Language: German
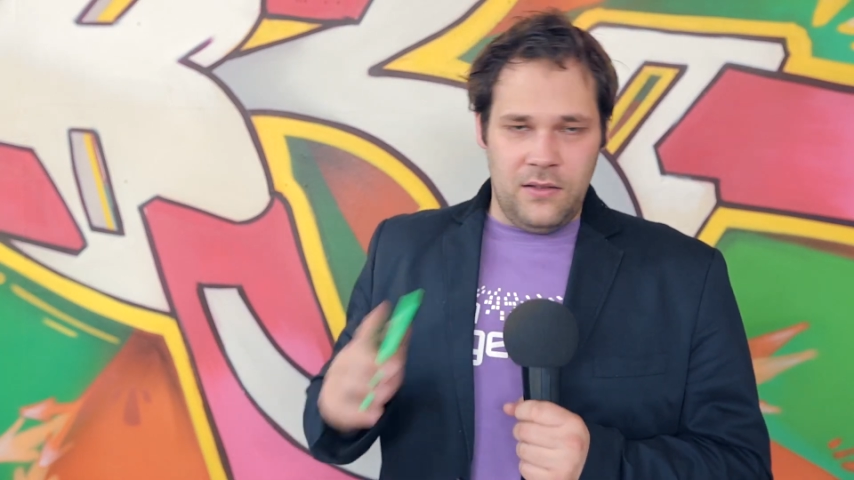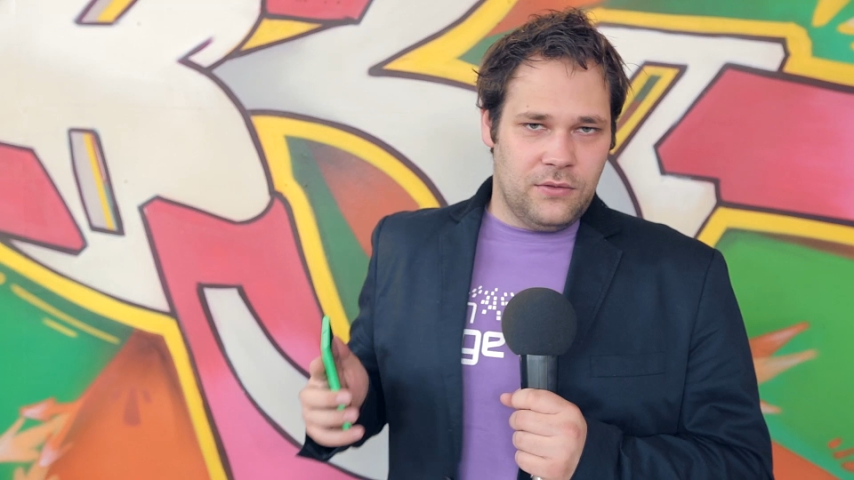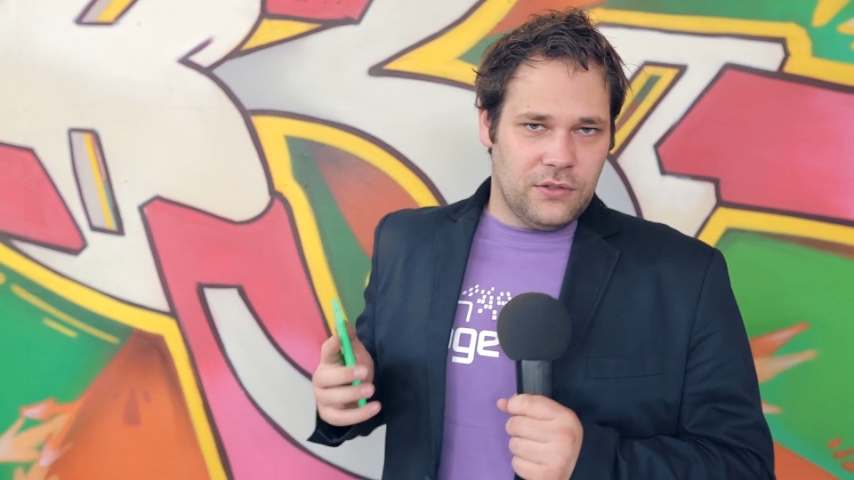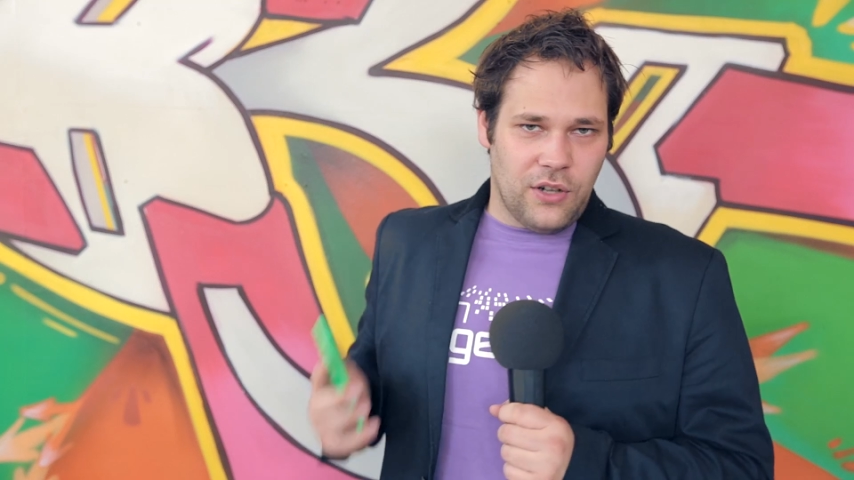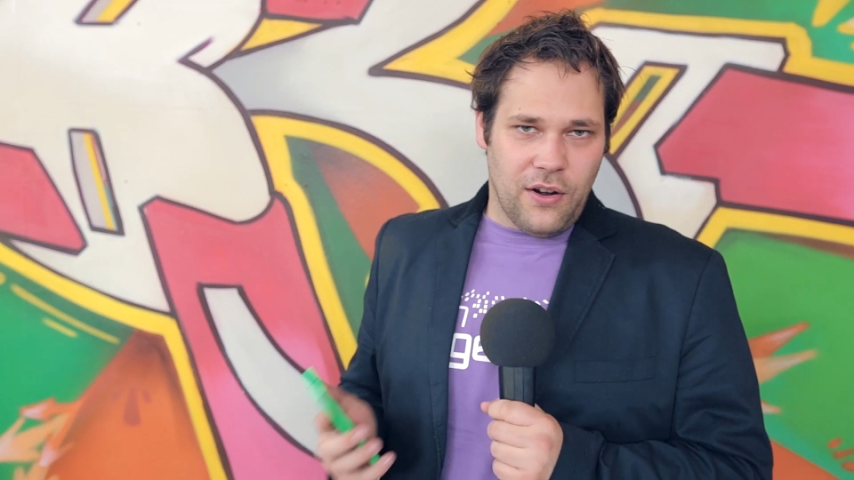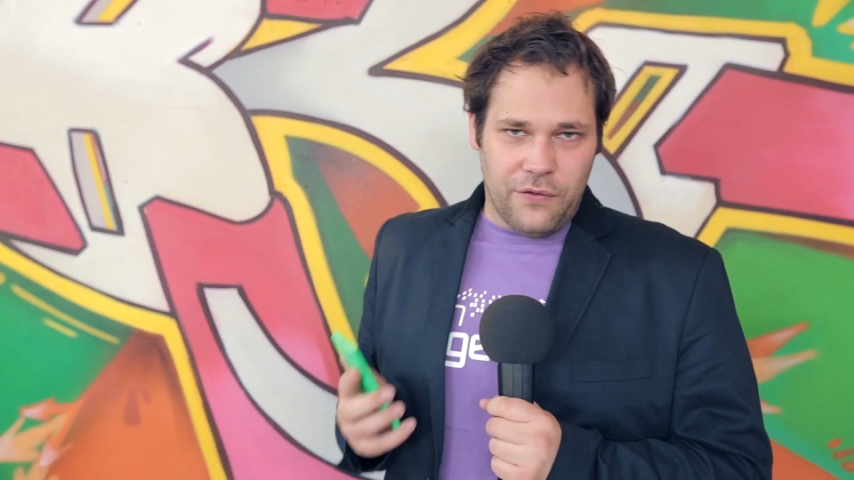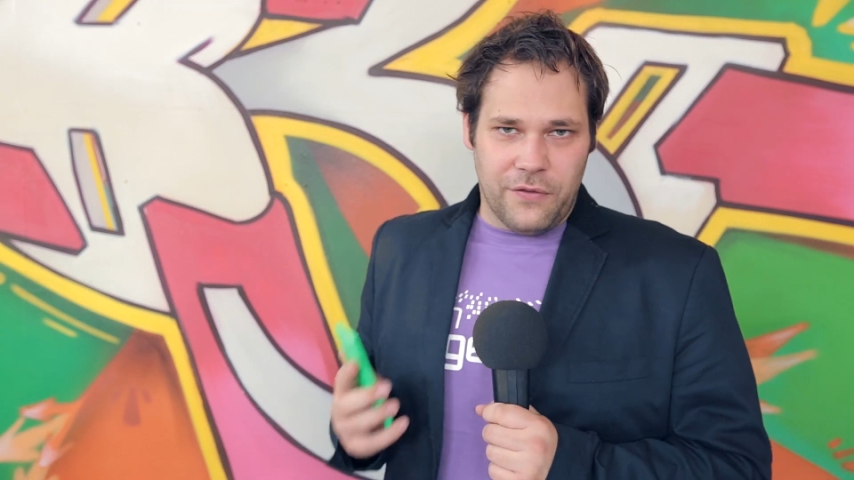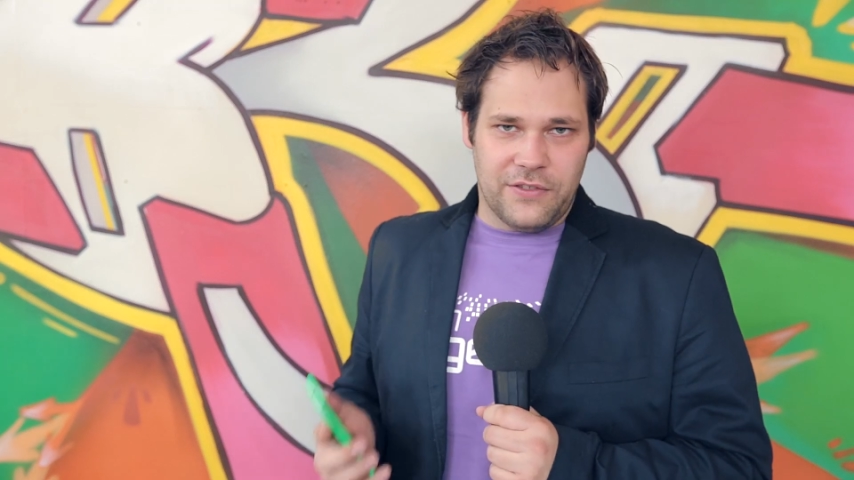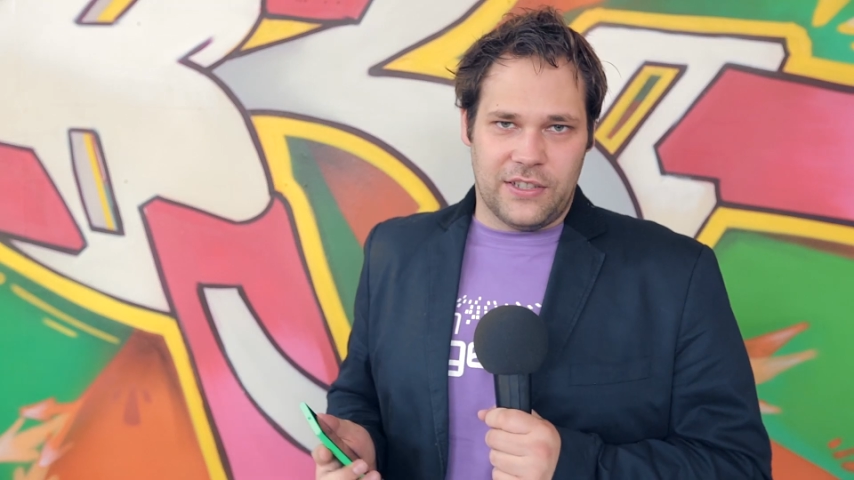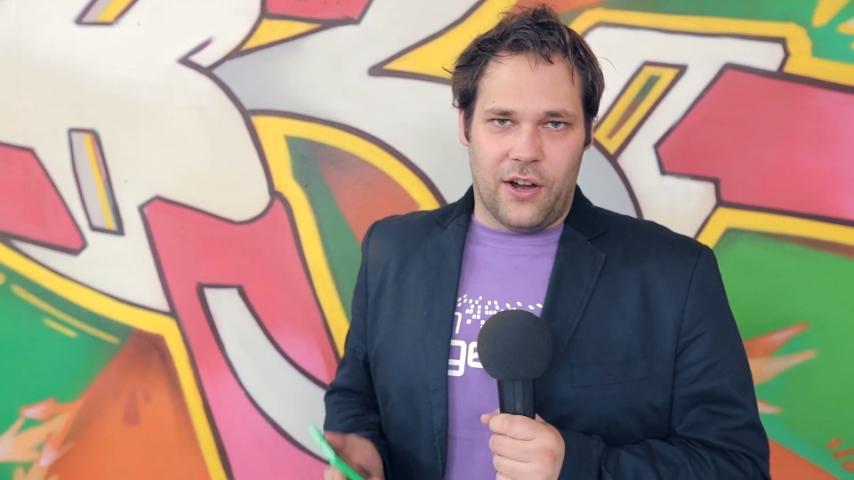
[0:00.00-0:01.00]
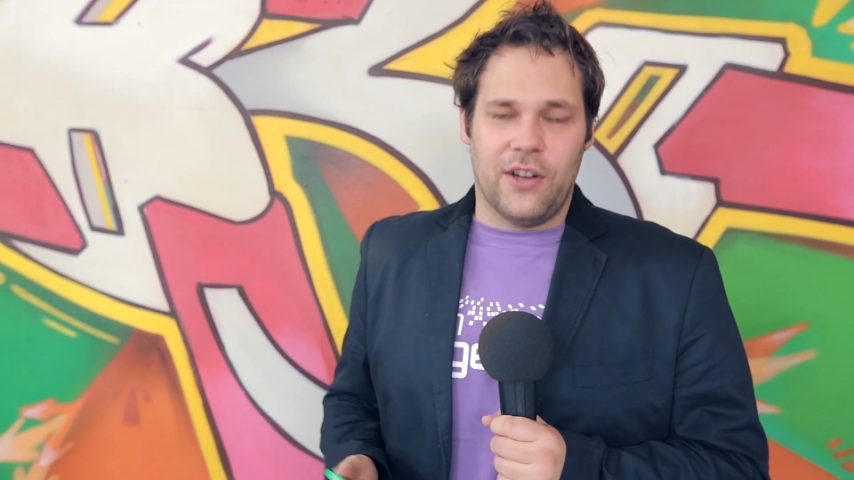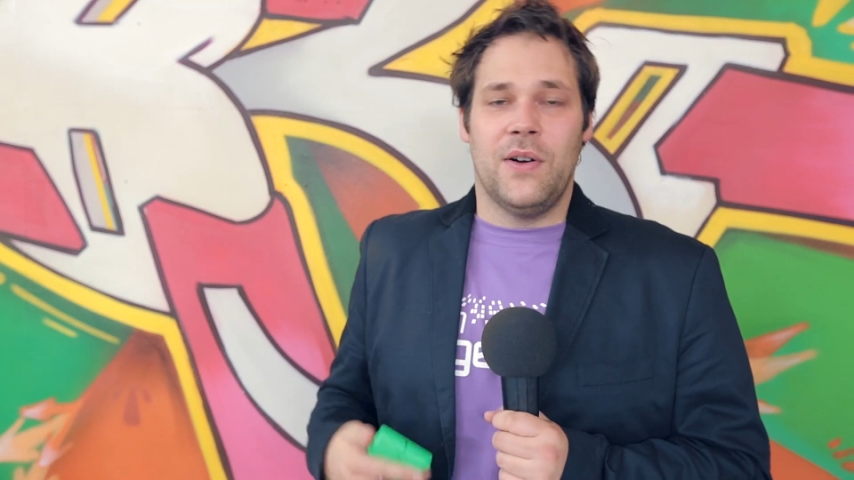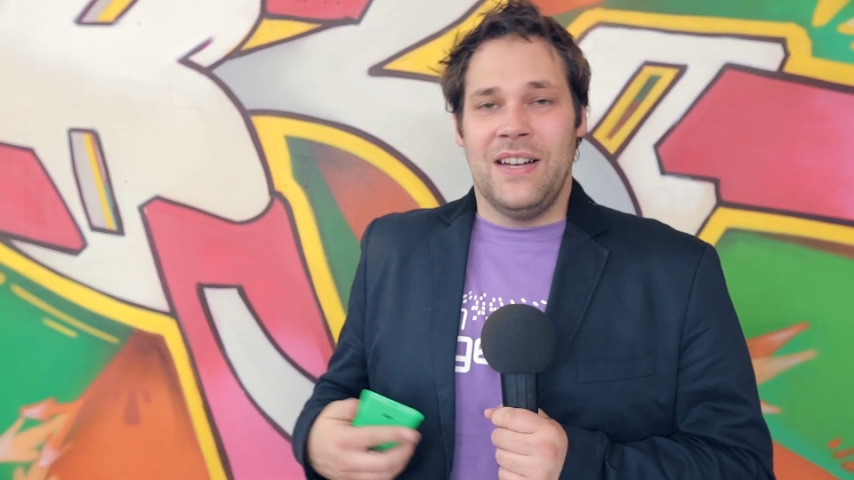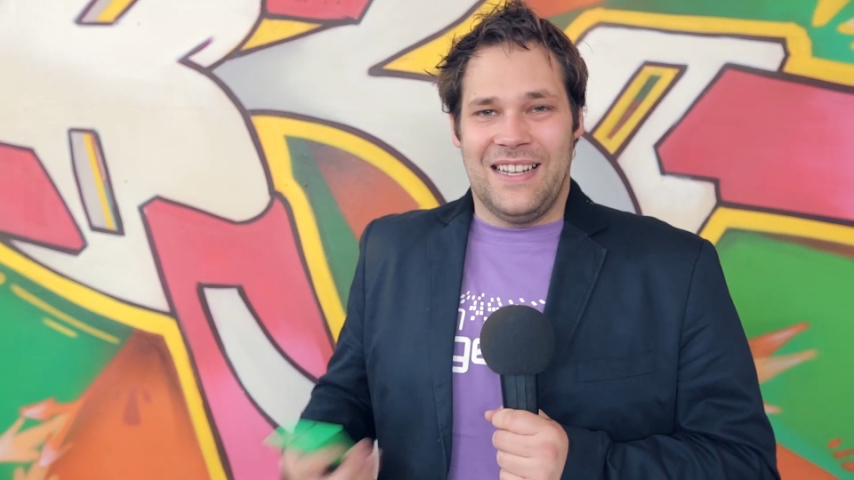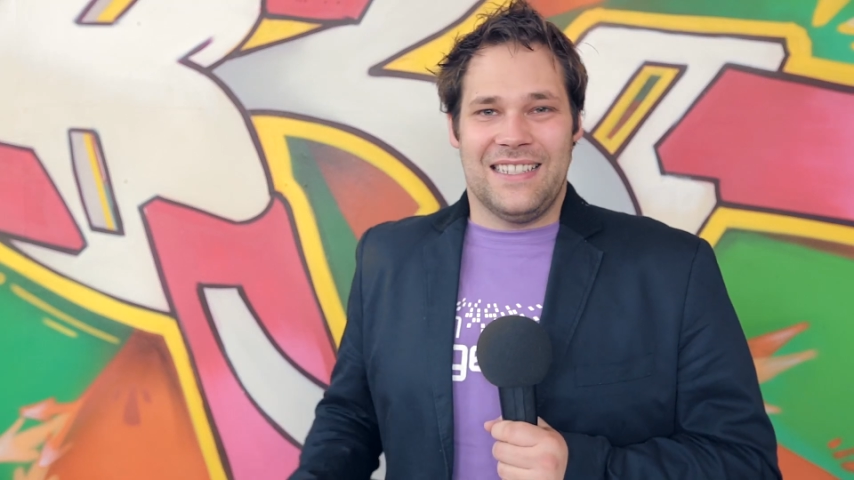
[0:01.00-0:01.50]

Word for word: Und 59 Euro